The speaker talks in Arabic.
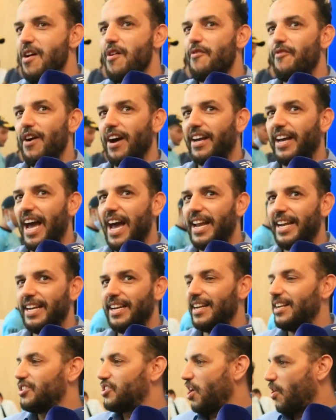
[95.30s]
فكان
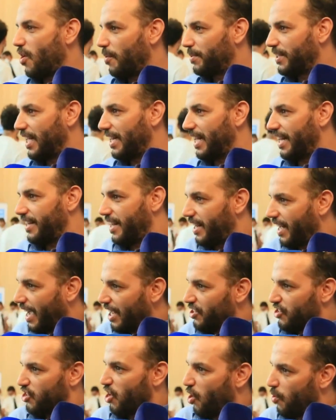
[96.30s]
الجواب ديالي اننا
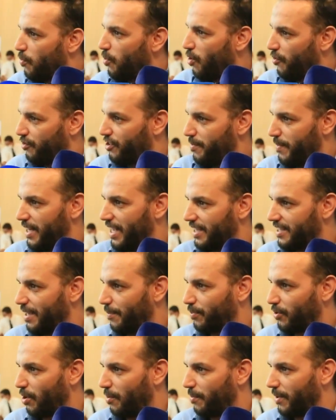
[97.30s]
غنجاوبوه في 8
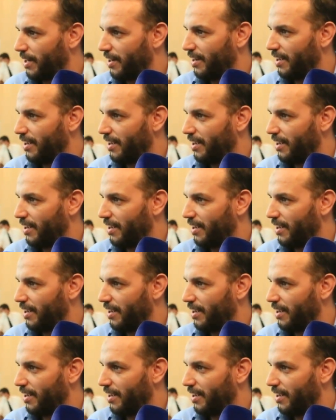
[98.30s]
سبتمبر